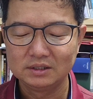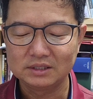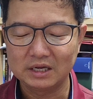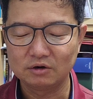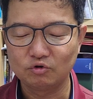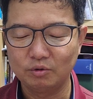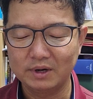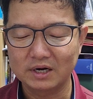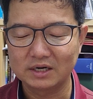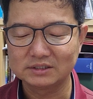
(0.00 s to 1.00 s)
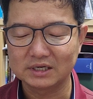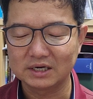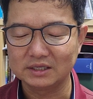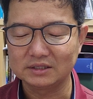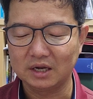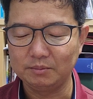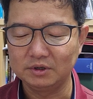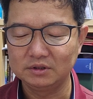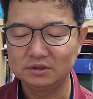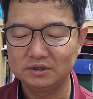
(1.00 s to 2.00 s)
나를 고발하는 자가
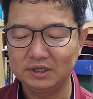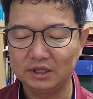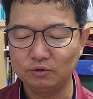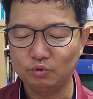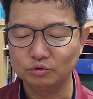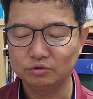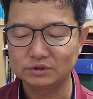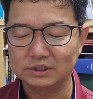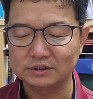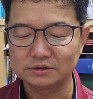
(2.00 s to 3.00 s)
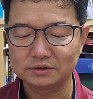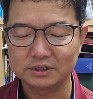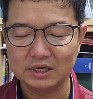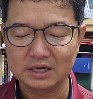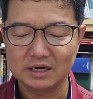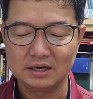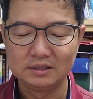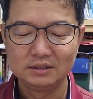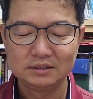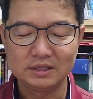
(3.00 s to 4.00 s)
있다면 그에게 고소장을 쓰게 하라
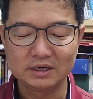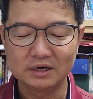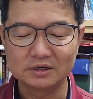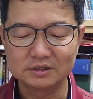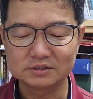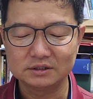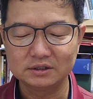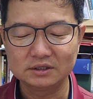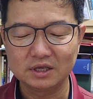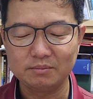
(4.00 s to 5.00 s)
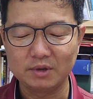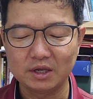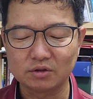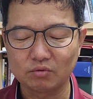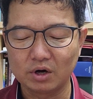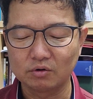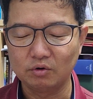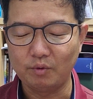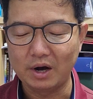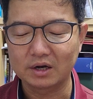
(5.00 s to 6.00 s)
내가 그것을 어깨에 매기도
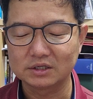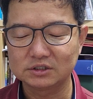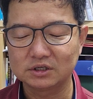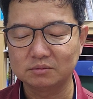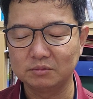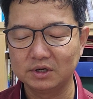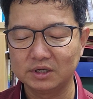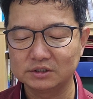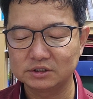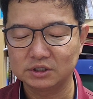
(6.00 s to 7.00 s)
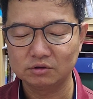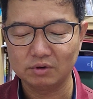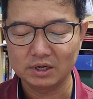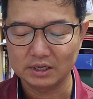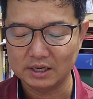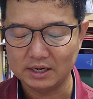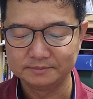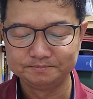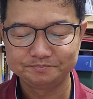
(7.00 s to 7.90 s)
하고 왕관처럼 머리에 쓰기도 하리라